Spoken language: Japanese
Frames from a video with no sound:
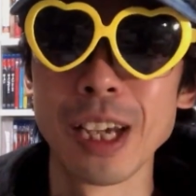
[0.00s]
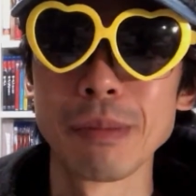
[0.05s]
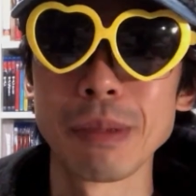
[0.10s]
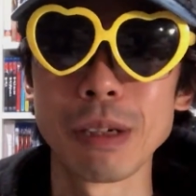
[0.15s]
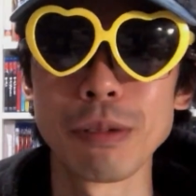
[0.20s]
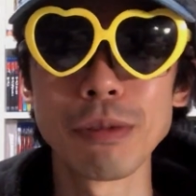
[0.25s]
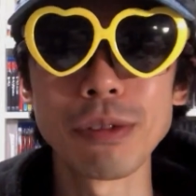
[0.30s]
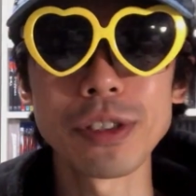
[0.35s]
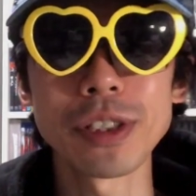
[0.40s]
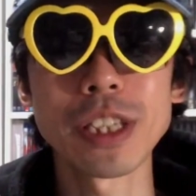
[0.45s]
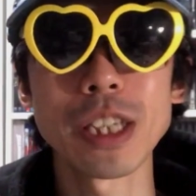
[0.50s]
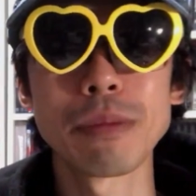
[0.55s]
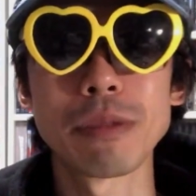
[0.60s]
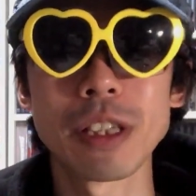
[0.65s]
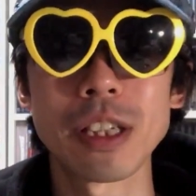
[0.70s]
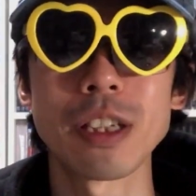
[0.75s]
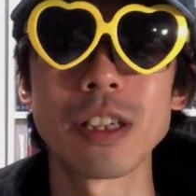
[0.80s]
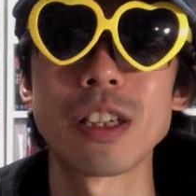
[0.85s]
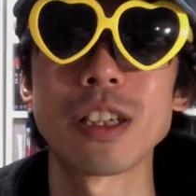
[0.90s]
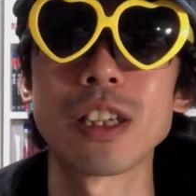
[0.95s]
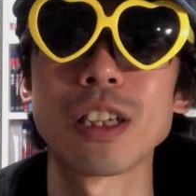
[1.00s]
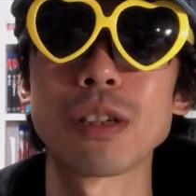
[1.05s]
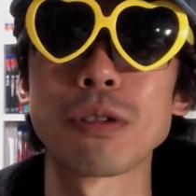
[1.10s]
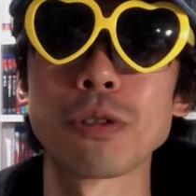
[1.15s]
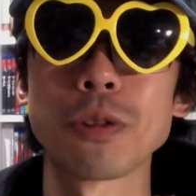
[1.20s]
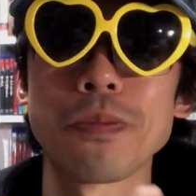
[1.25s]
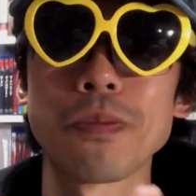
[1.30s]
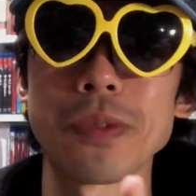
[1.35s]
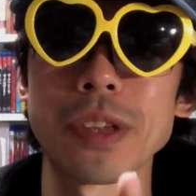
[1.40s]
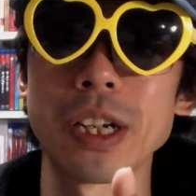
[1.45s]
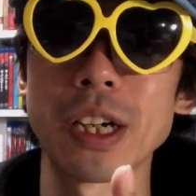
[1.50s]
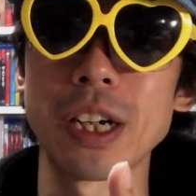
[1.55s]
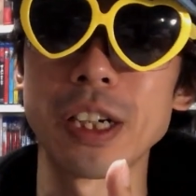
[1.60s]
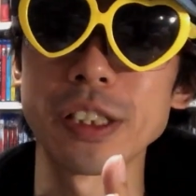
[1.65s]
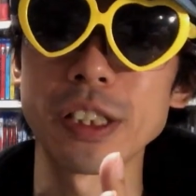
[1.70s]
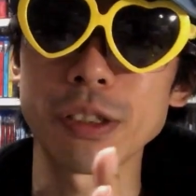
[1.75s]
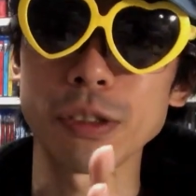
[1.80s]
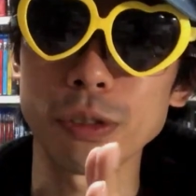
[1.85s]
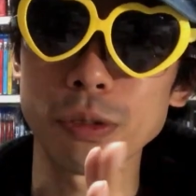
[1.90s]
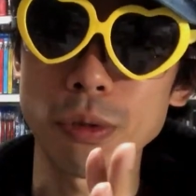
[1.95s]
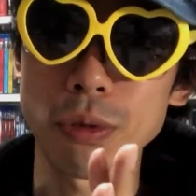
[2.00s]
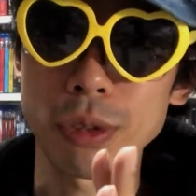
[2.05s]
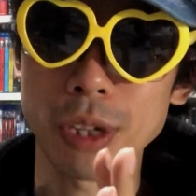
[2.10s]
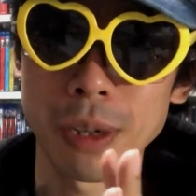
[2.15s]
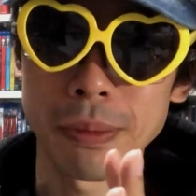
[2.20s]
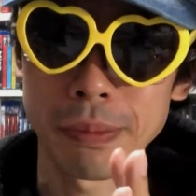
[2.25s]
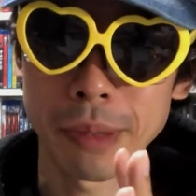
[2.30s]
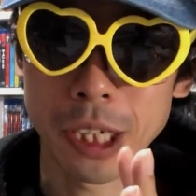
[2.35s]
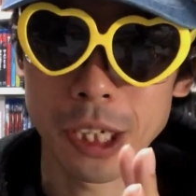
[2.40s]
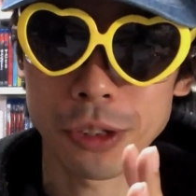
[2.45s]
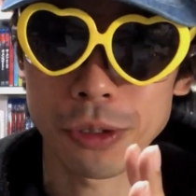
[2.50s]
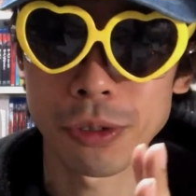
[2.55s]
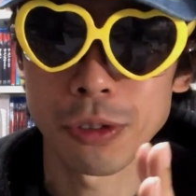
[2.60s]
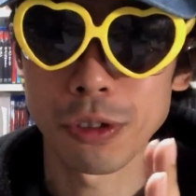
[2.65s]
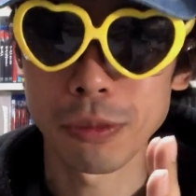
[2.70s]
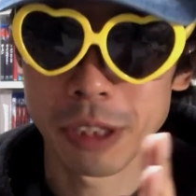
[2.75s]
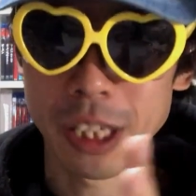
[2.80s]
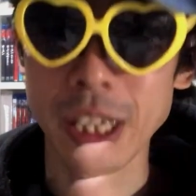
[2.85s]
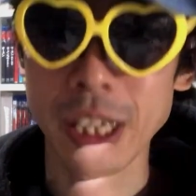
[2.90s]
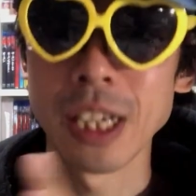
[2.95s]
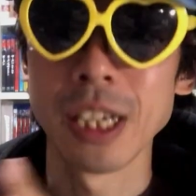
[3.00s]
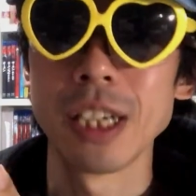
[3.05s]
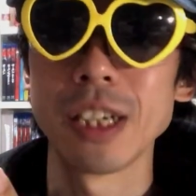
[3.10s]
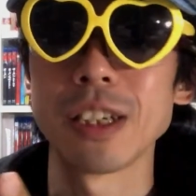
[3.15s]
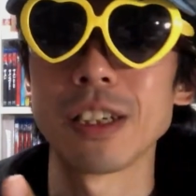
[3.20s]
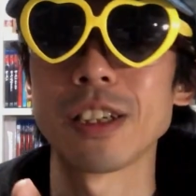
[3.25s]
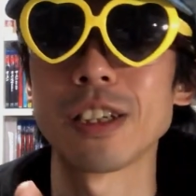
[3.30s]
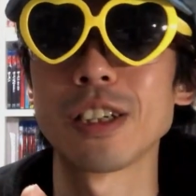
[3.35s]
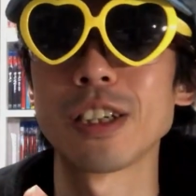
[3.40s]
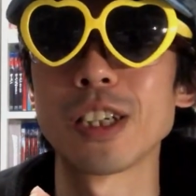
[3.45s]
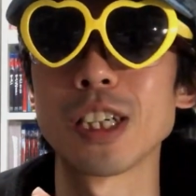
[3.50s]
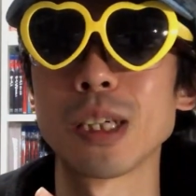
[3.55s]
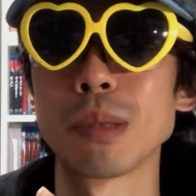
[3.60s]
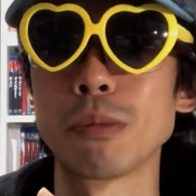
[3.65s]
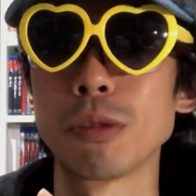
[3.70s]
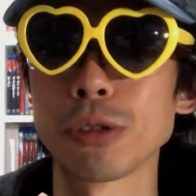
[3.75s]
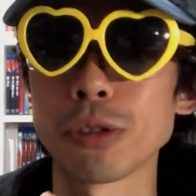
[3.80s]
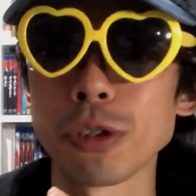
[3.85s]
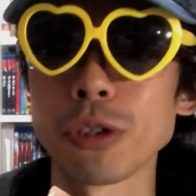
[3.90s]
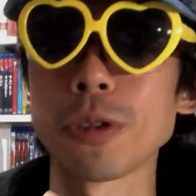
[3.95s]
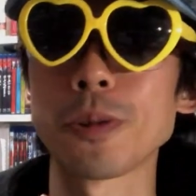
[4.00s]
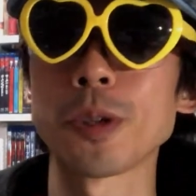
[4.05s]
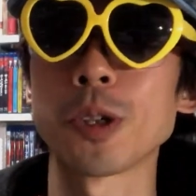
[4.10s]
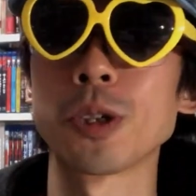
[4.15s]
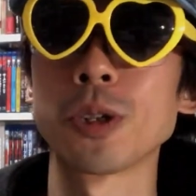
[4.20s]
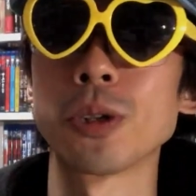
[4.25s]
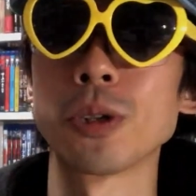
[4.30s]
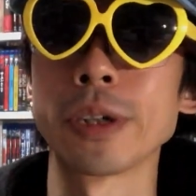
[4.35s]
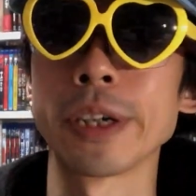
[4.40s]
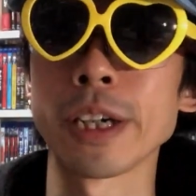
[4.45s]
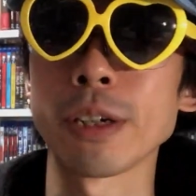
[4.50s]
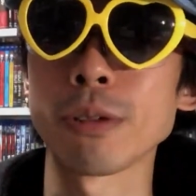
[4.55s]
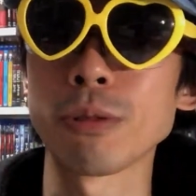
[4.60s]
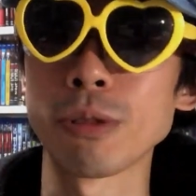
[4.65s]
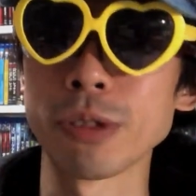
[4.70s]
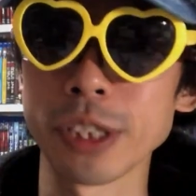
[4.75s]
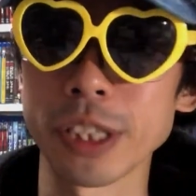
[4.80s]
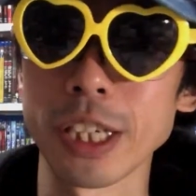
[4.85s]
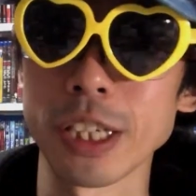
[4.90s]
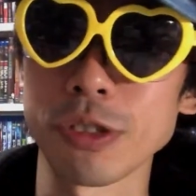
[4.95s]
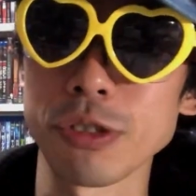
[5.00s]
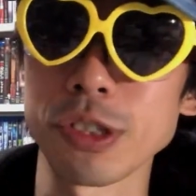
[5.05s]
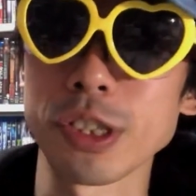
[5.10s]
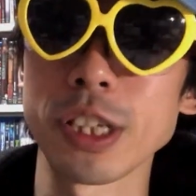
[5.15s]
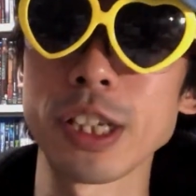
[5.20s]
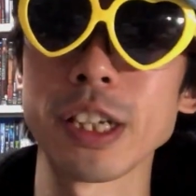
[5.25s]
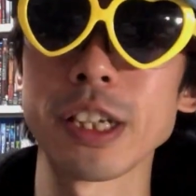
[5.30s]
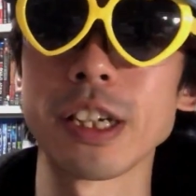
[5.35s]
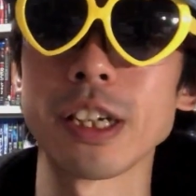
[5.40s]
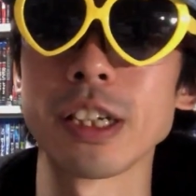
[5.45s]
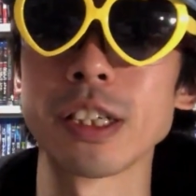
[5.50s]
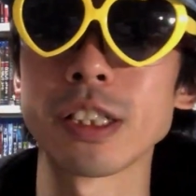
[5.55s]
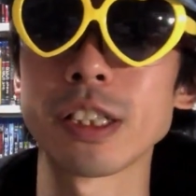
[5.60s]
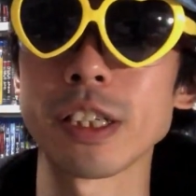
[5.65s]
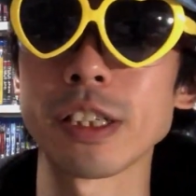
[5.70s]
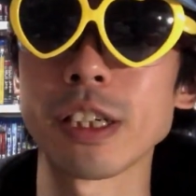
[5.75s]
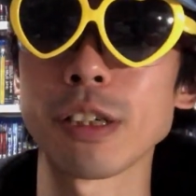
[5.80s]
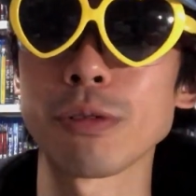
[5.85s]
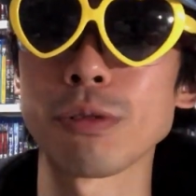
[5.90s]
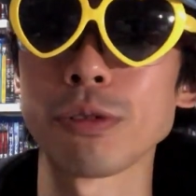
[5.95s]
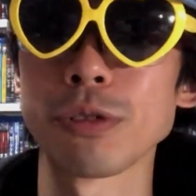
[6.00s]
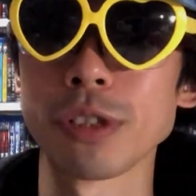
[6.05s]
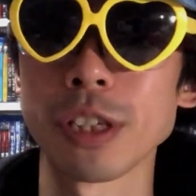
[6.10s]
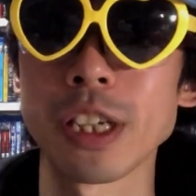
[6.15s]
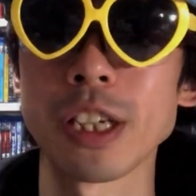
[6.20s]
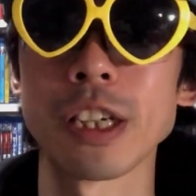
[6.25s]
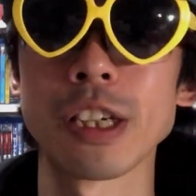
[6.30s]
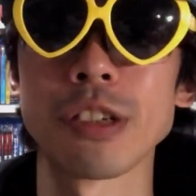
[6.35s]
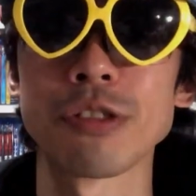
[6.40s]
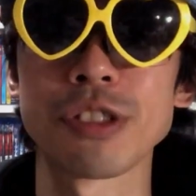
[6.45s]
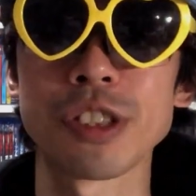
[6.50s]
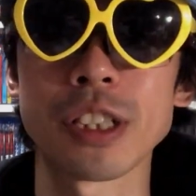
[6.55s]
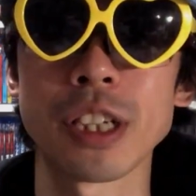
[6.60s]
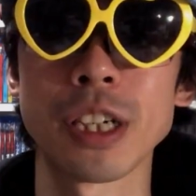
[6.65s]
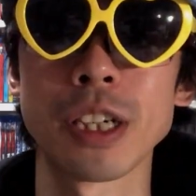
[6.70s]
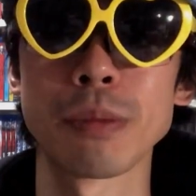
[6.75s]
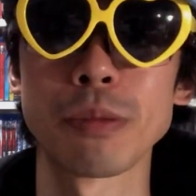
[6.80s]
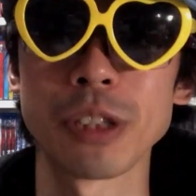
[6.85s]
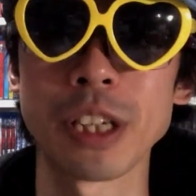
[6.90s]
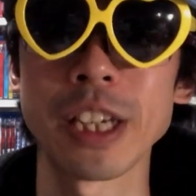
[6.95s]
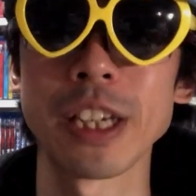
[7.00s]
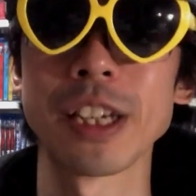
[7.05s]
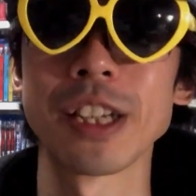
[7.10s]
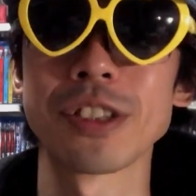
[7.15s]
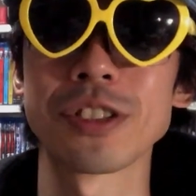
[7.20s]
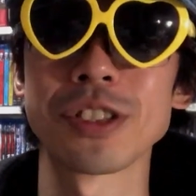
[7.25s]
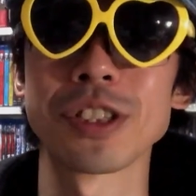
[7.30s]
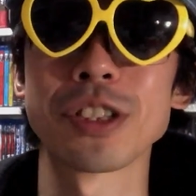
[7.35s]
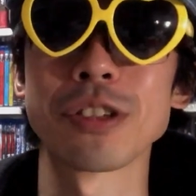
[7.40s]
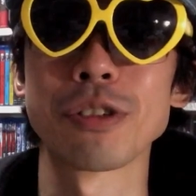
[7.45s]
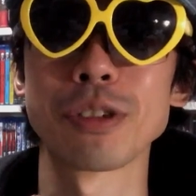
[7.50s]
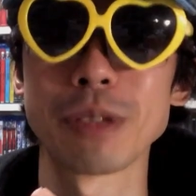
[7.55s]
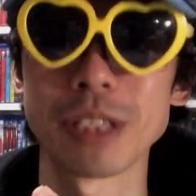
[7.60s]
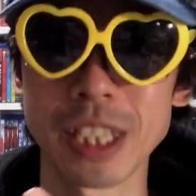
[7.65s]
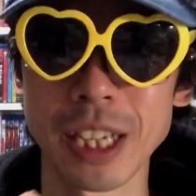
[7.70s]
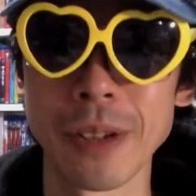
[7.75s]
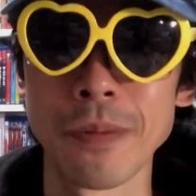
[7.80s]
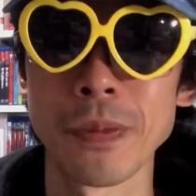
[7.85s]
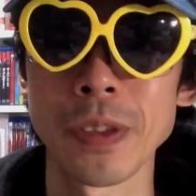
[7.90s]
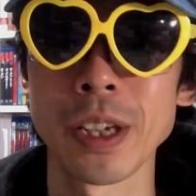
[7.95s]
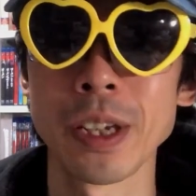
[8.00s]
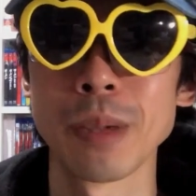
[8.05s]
まあ、音声もね、えー、この配役交換バージョンのみで、えー、元の英語音声、そしてね、イタリア語のね、吹き替えもね、ついておりません。